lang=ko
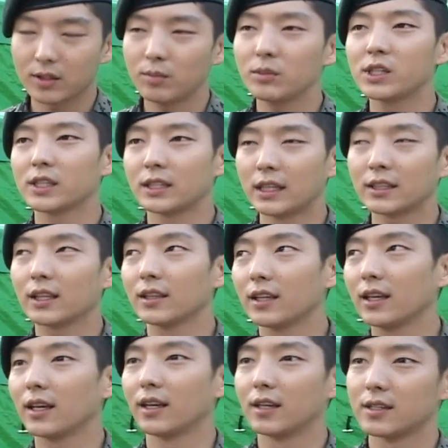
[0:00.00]
힘들긴 할
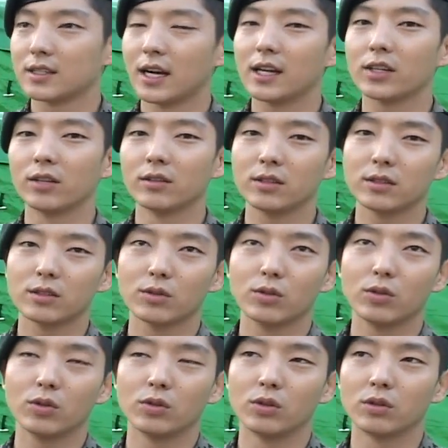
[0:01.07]
텐데 잘
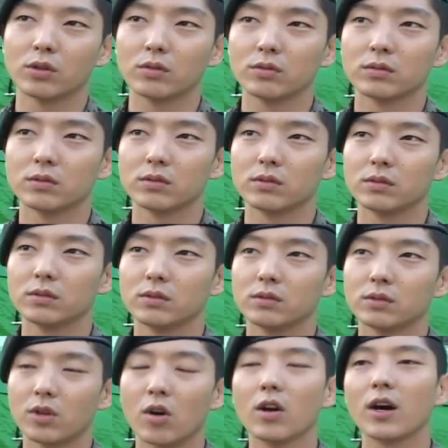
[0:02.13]
견디시고
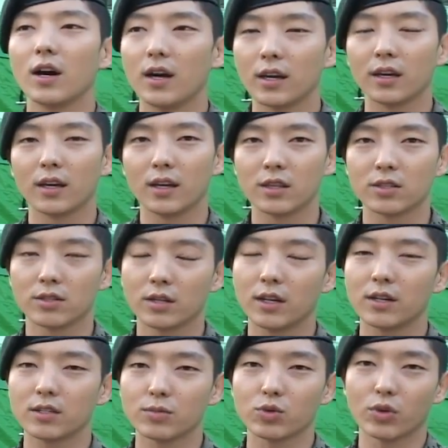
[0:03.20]
어, 건강하게
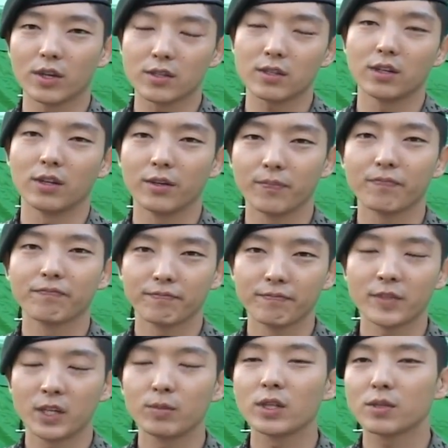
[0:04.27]
전역하셨으면 좋겠어요.
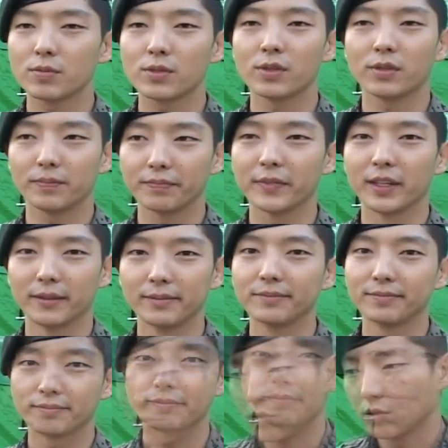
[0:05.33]
힘내십시오.
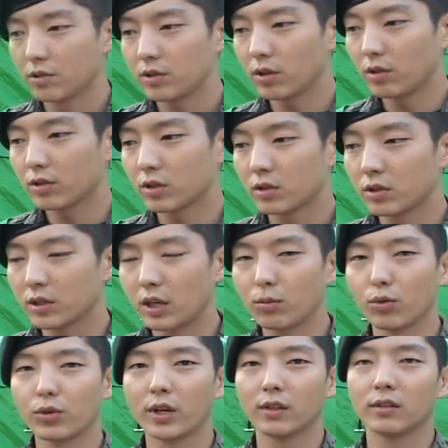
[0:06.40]
글쎄요, 그건 잘
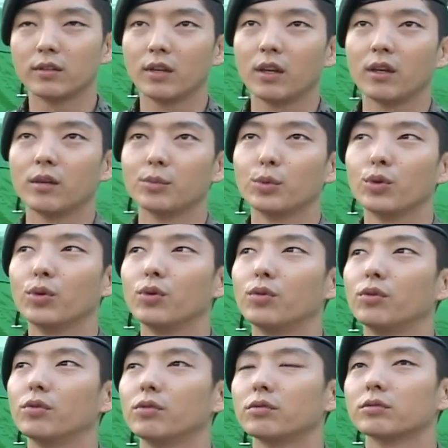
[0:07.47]
모르겠는데
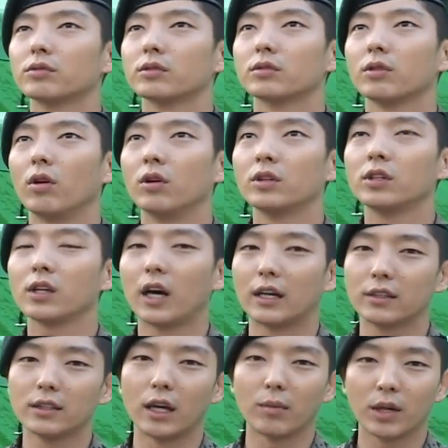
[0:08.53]
뭐 어딜
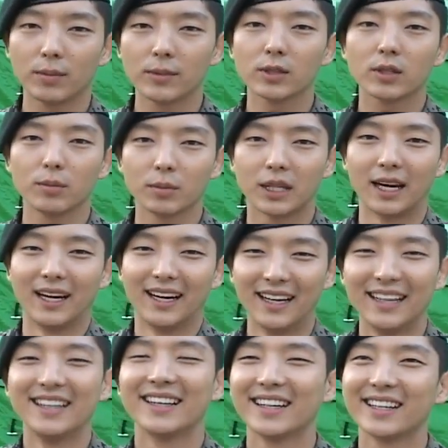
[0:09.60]
가든 아마 힘들 겁니다.